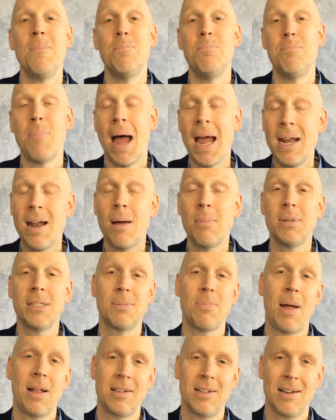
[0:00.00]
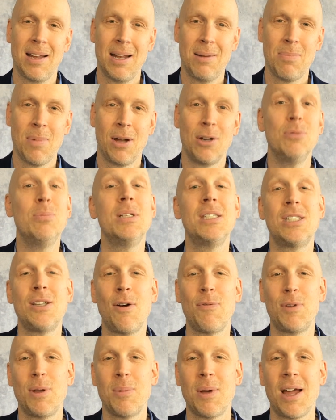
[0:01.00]
mein Name ist Martin Rettmer, du bist hier
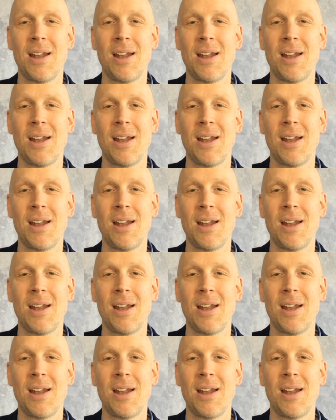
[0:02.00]
auf dem